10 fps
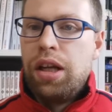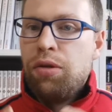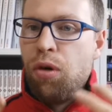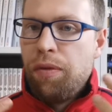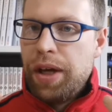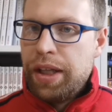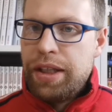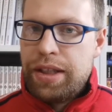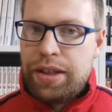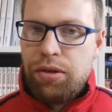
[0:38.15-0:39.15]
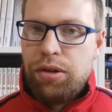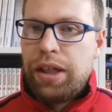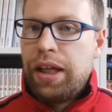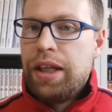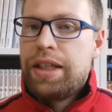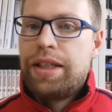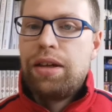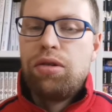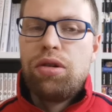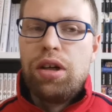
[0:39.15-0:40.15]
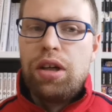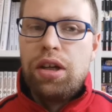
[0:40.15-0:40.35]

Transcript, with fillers: le nuove edizioni che iniziano,